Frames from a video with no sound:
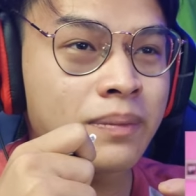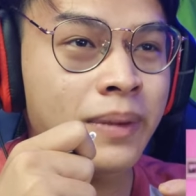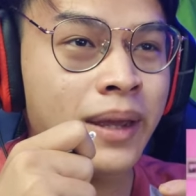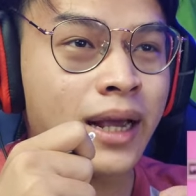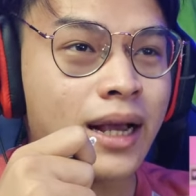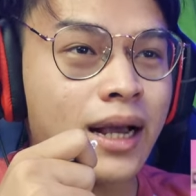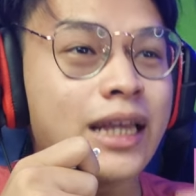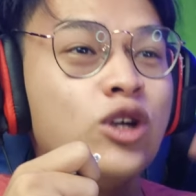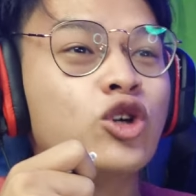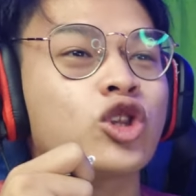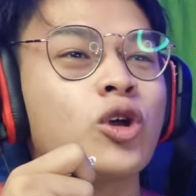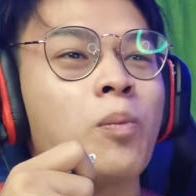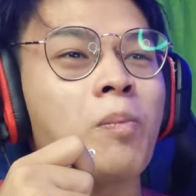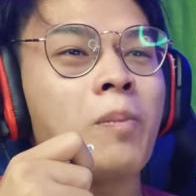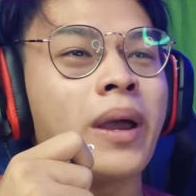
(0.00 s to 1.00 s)
make
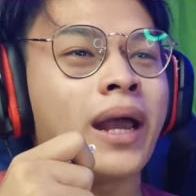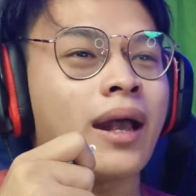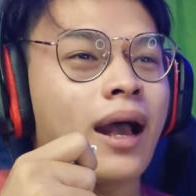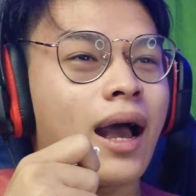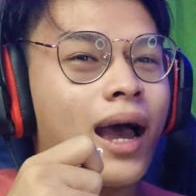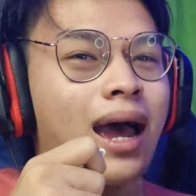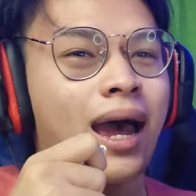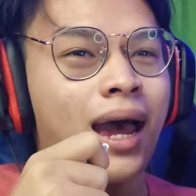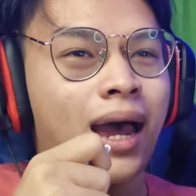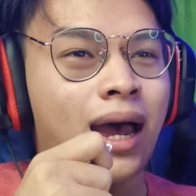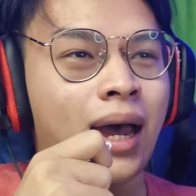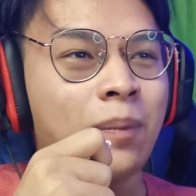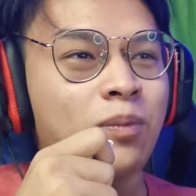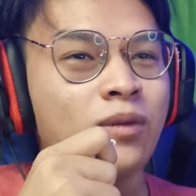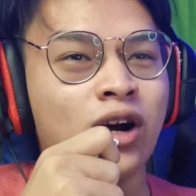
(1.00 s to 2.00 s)
YouTube make
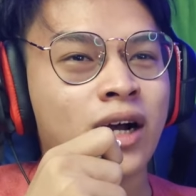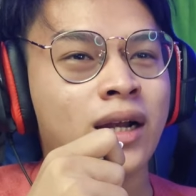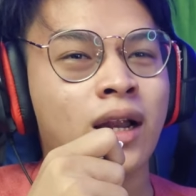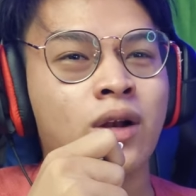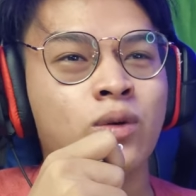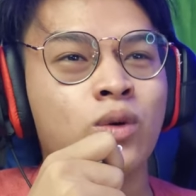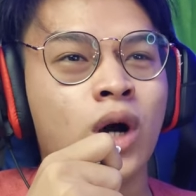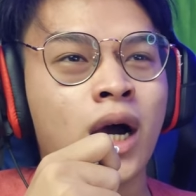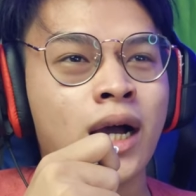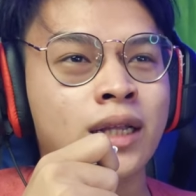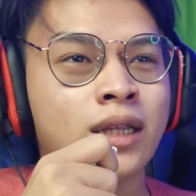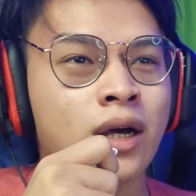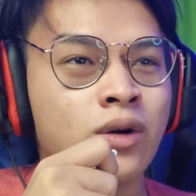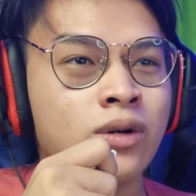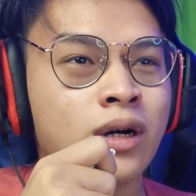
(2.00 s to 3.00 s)
up nggak kenal gua
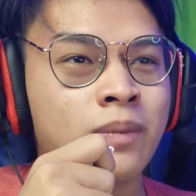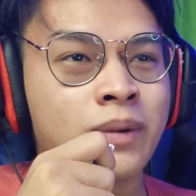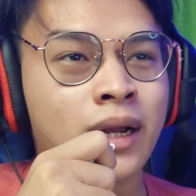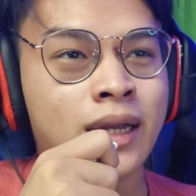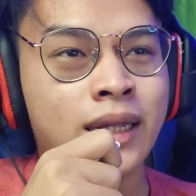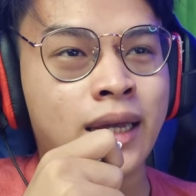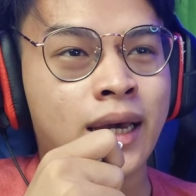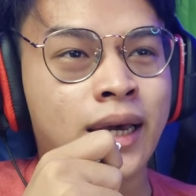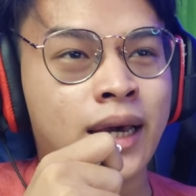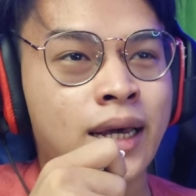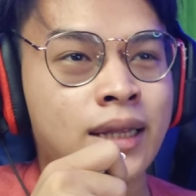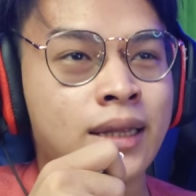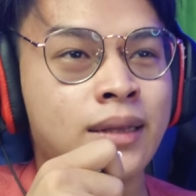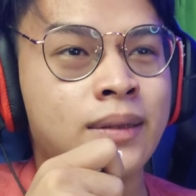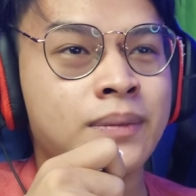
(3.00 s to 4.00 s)
nggak tahu nggak pernah lihat